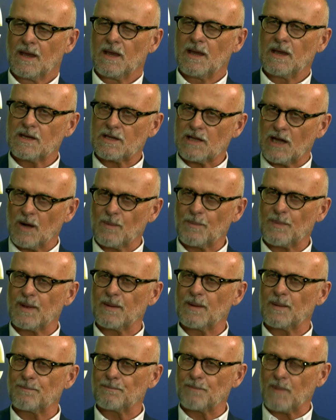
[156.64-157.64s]
Ich glaube,
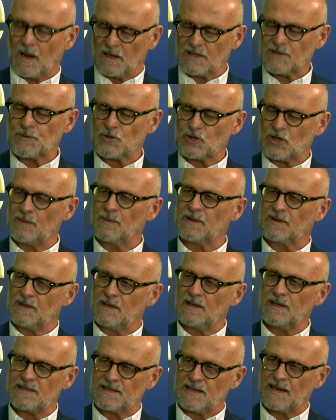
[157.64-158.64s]
Ganz bestimmt
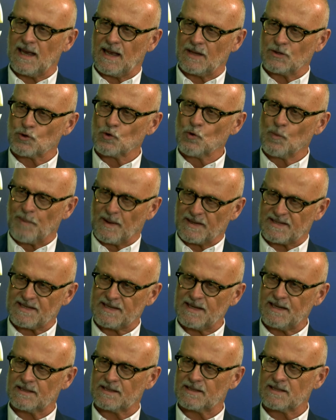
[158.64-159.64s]
ist hier ein Schub
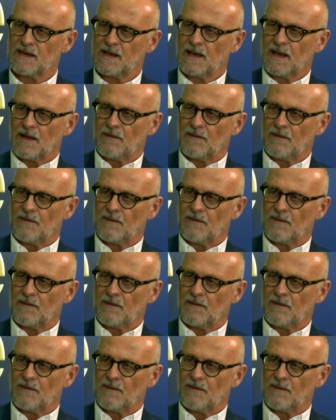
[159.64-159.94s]
passiert,